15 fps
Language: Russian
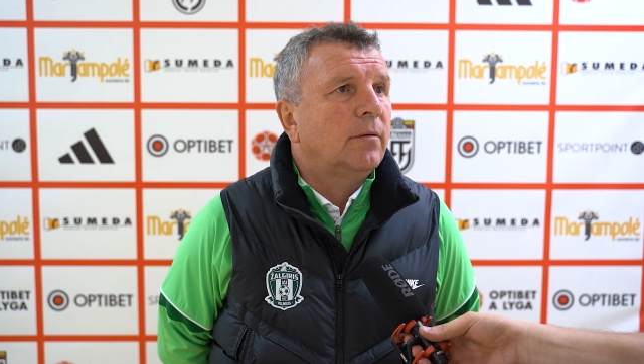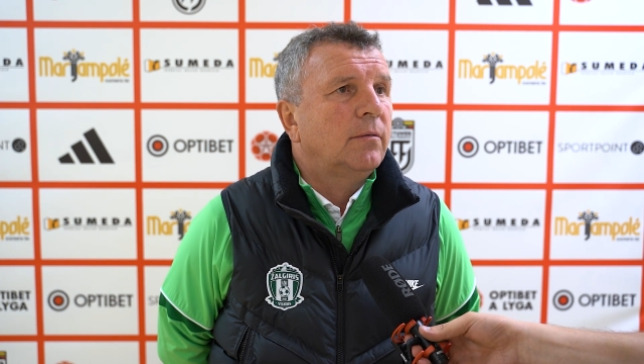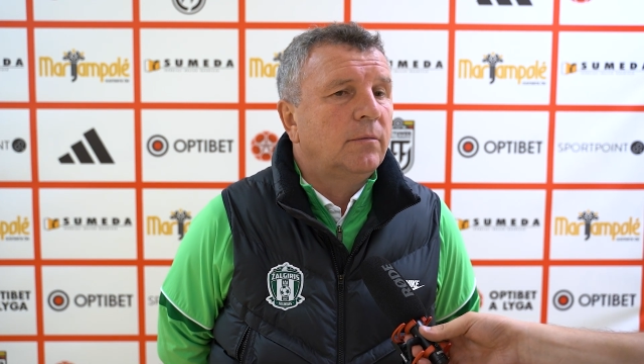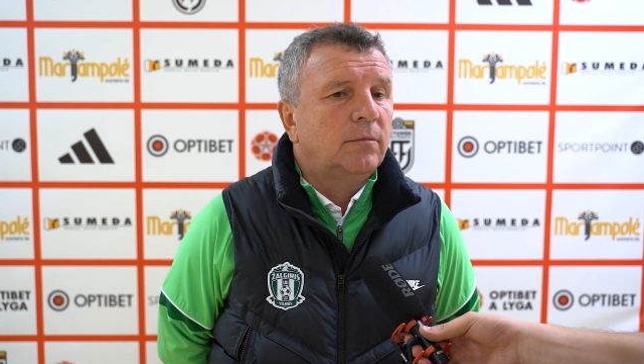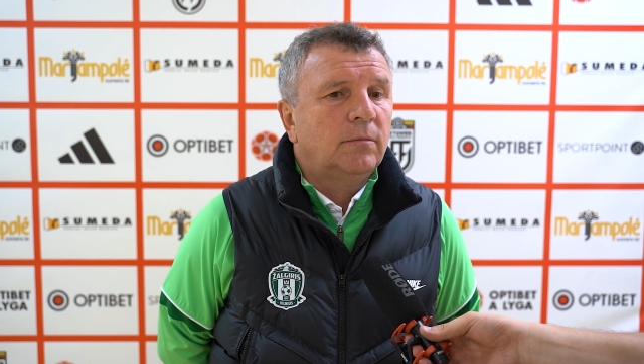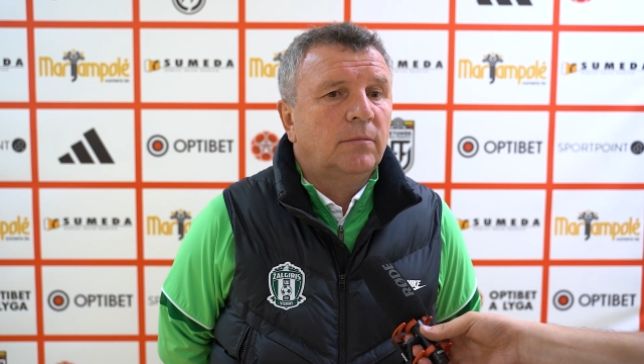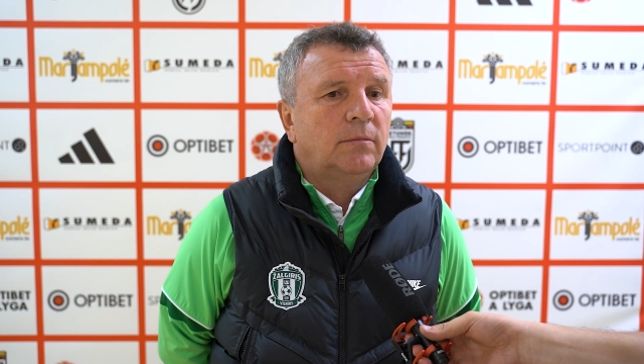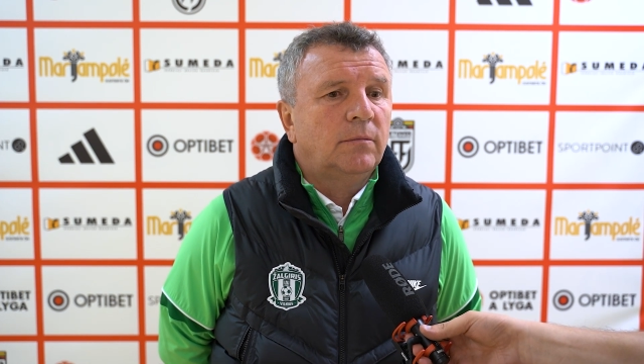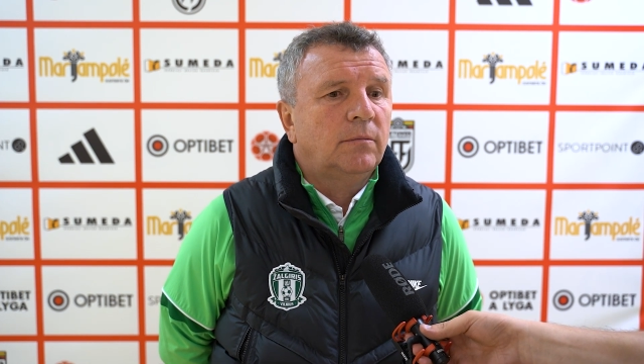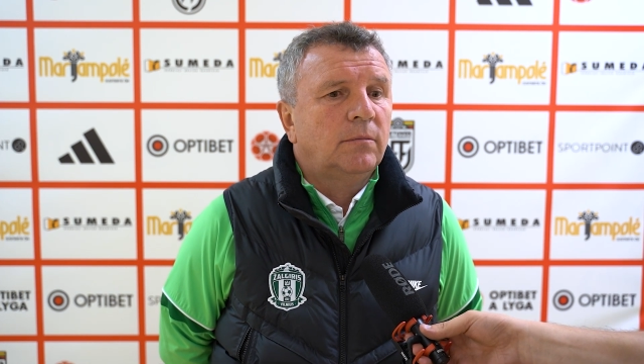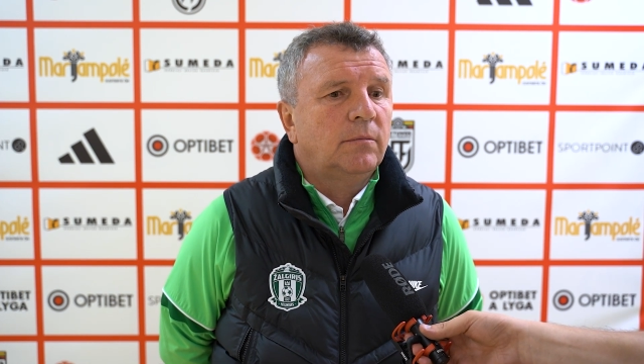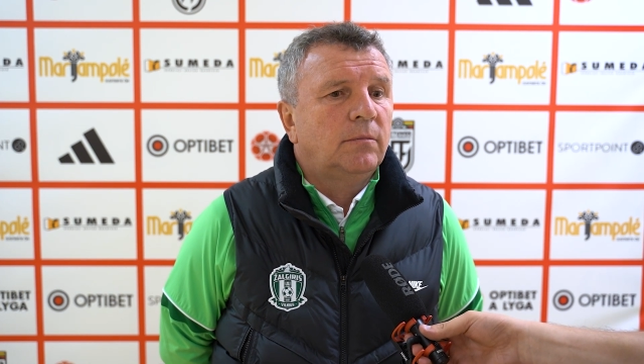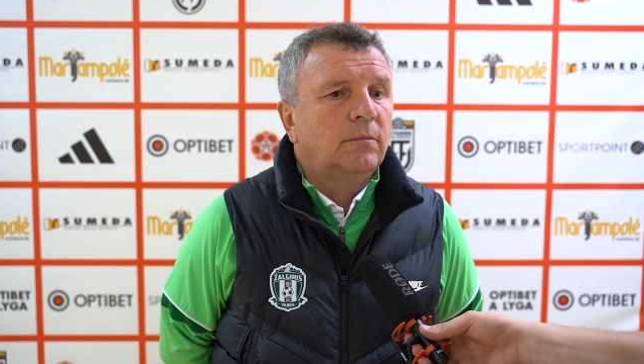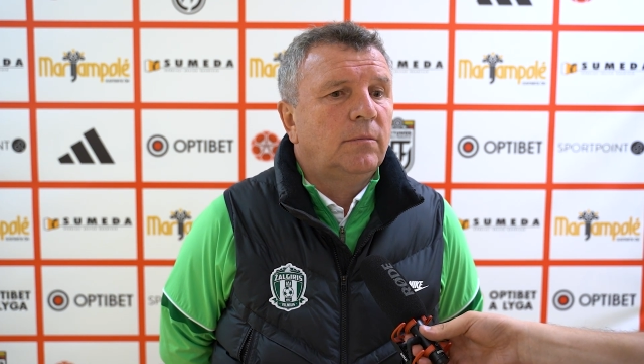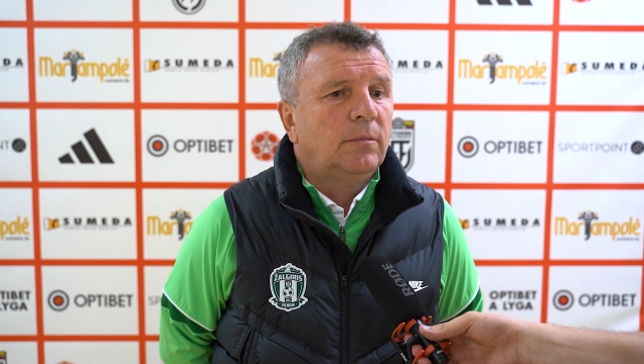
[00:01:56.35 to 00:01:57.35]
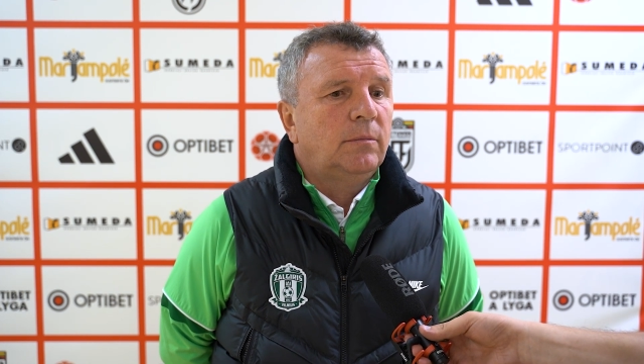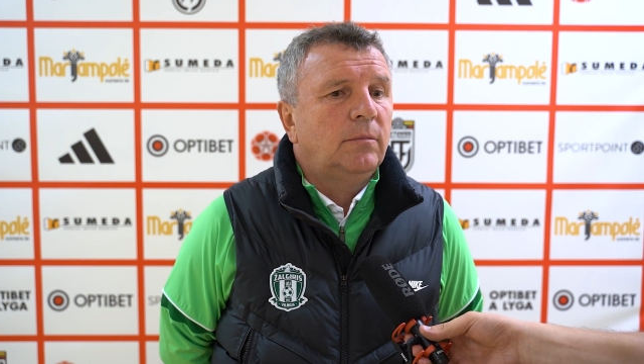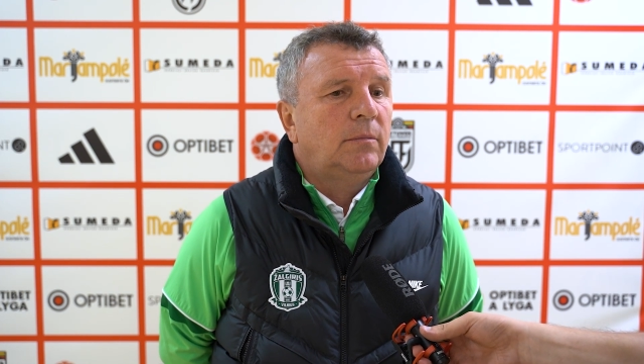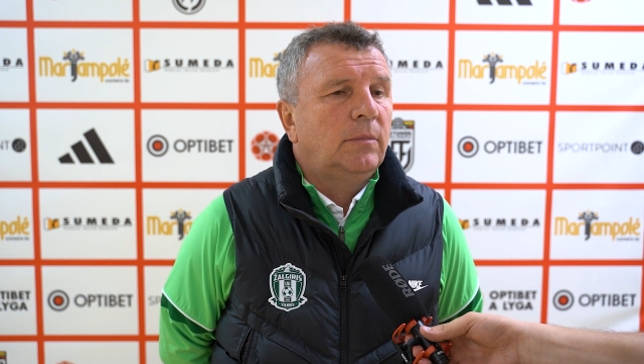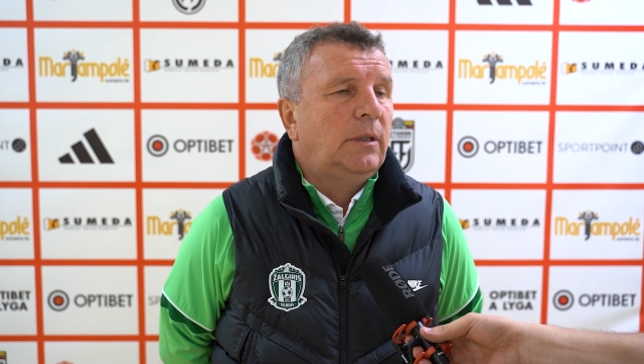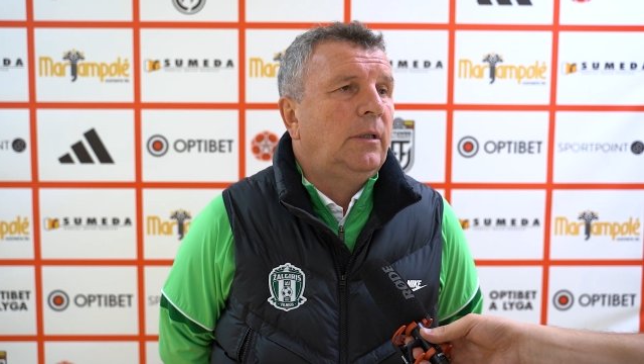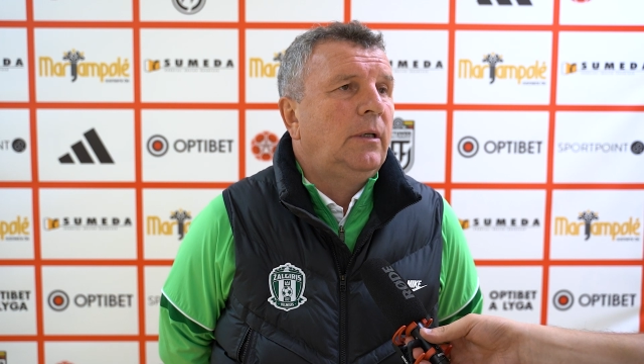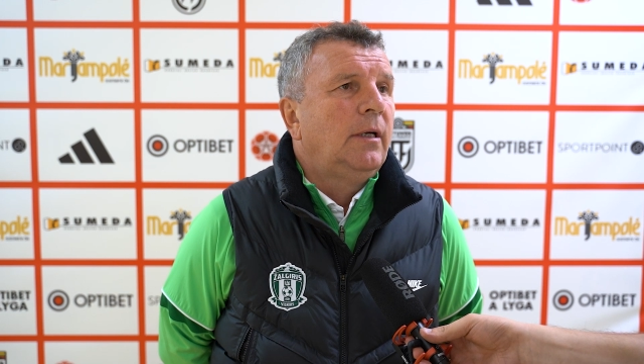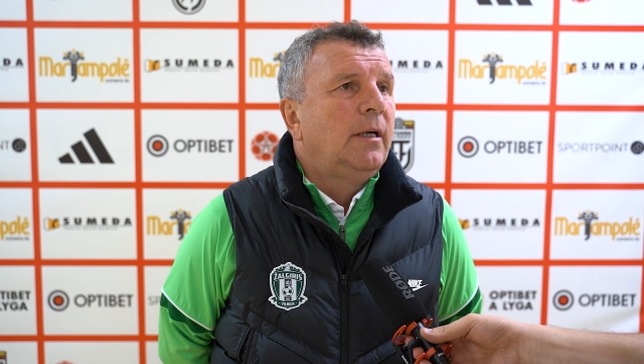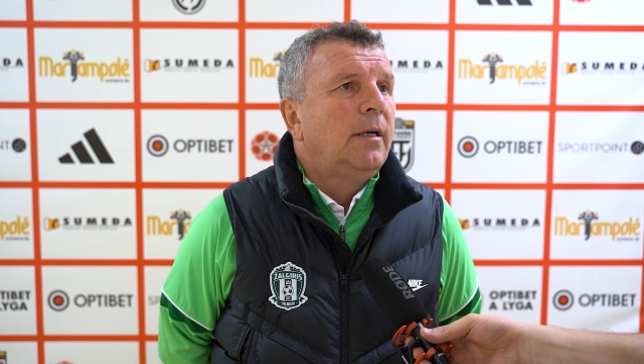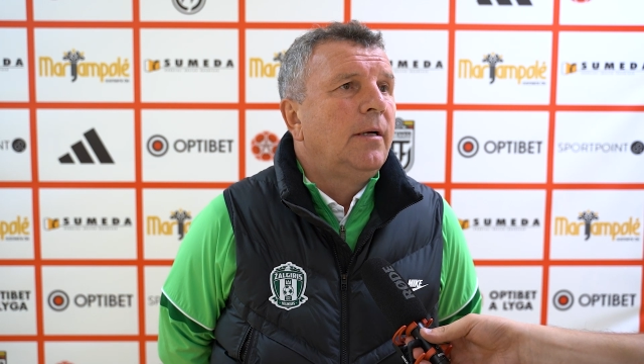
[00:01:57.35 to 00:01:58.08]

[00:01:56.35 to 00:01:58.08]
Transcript: мы